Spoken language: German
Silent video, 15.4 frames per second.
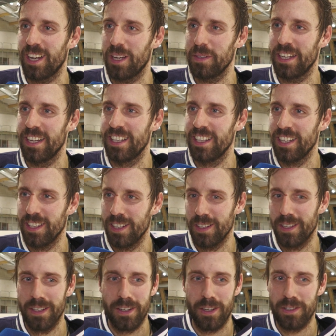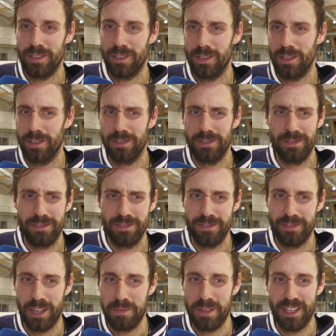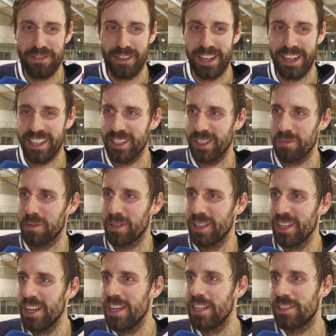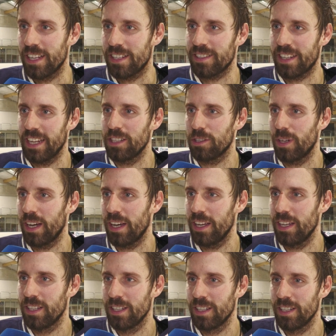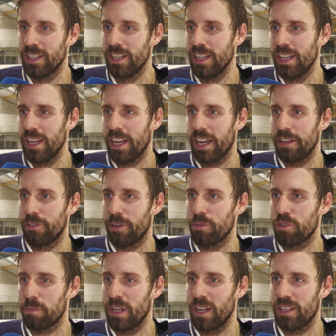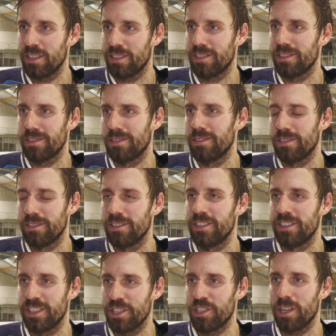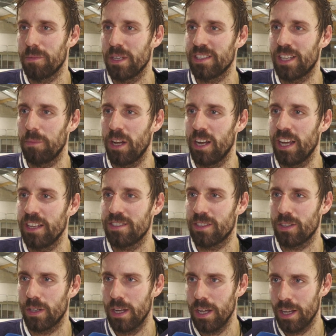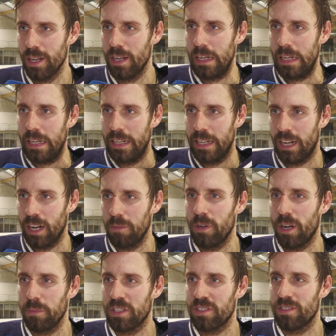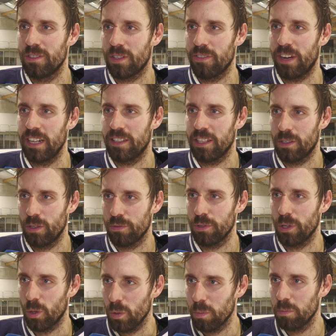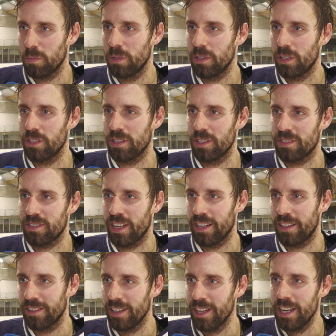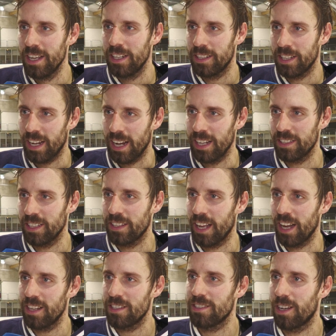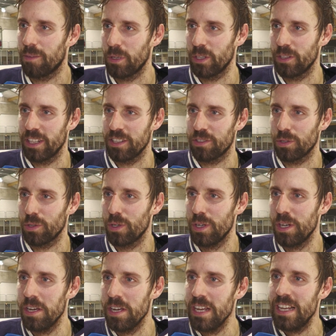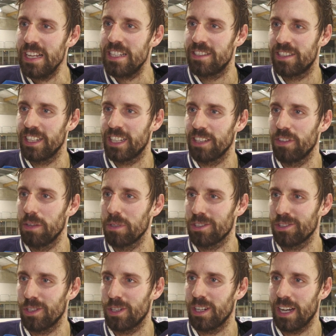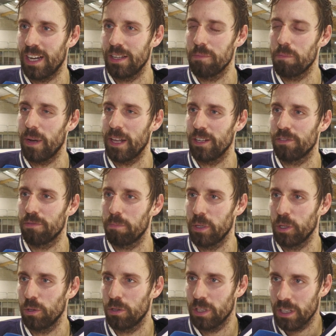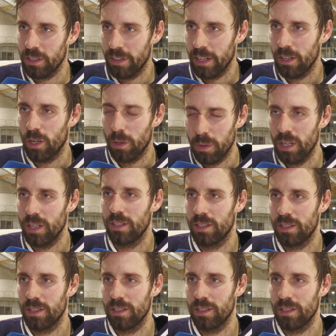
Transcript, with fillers: glaube ich. Also, wenn ich mich nicht verrechnet habe, sechs Gegentore in fünf Spielen, das ist eine passable Leistung. Ich glaube, wir haben jetzt noch gewaltig Luft nach oben. Also es sind die kleinen Details, haben wir noch nicht so sicher, wie wir es noch im Playoff benötigen werden, aber